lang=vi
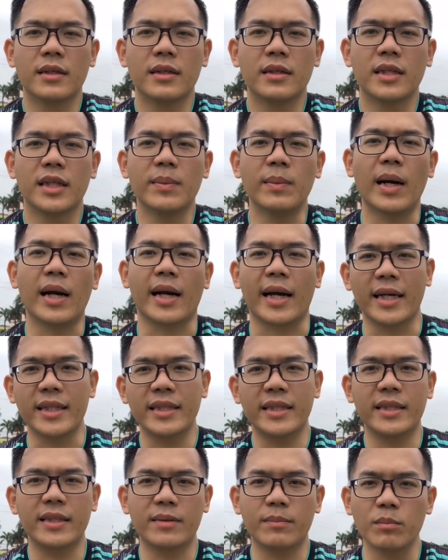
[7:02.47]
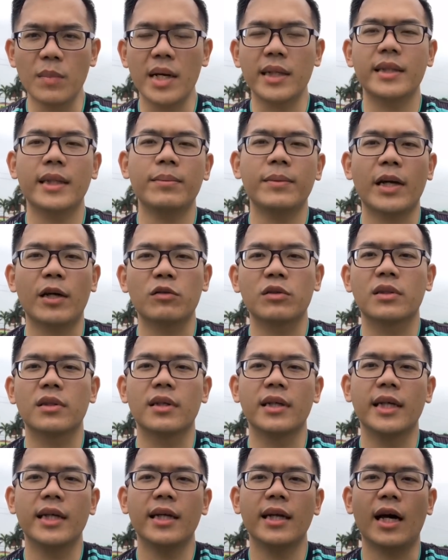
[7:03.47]
Nhưng mà cái bước tiếp theo xử
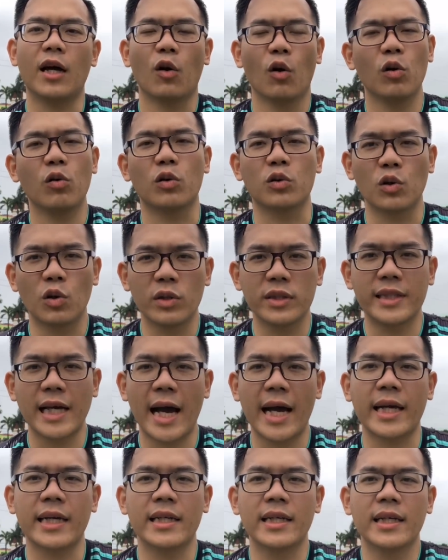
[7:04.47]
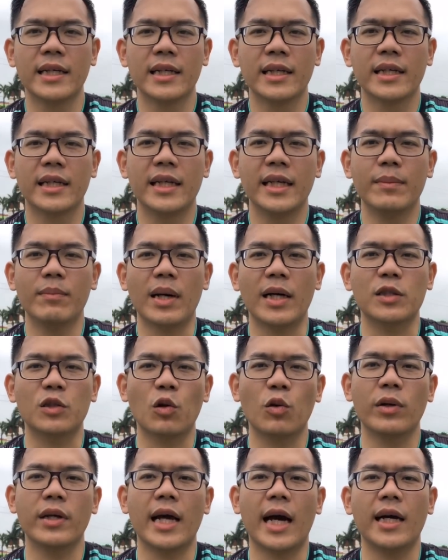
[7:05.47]
lý là lỗi của tôi sai khi mà
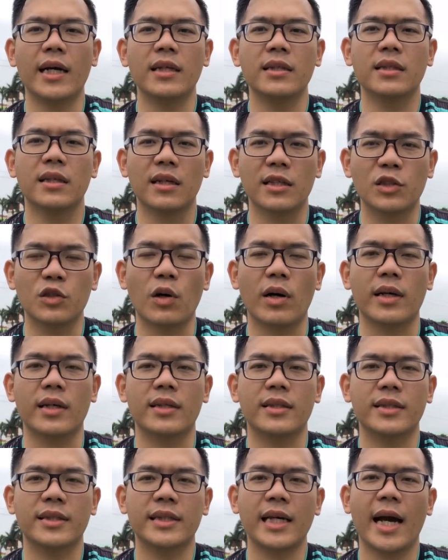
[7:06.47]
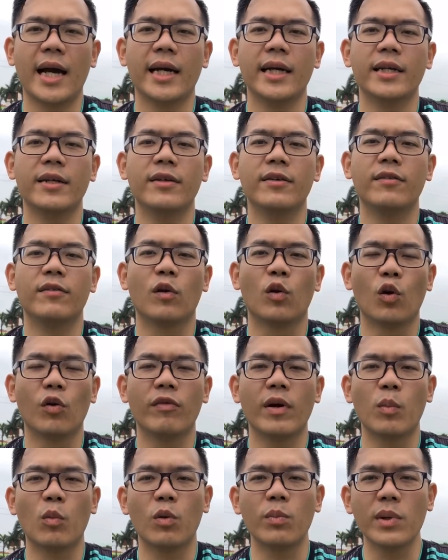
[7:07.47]
tôi đã lựa chọn size lùi
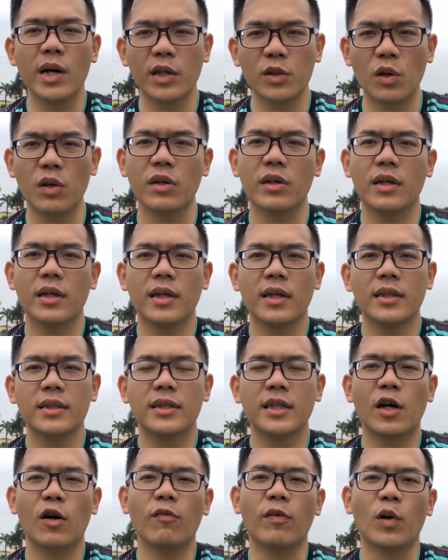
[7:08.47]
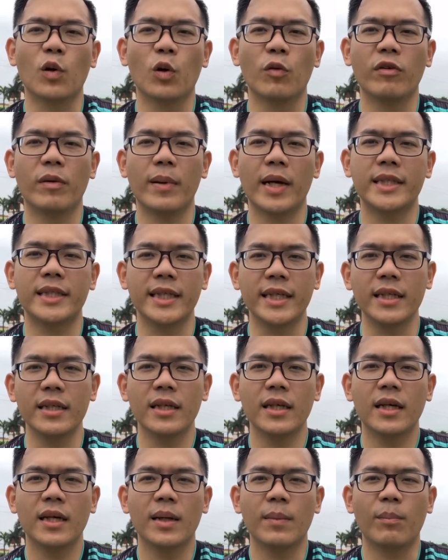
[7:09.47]
về 40 thôi, chứ không phải lùi về 39,
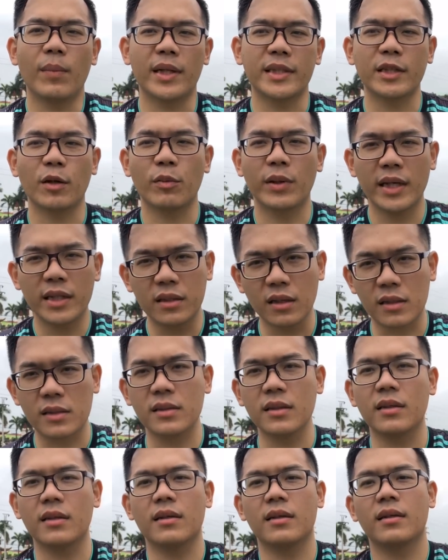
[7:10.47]
mà trong khi thực sự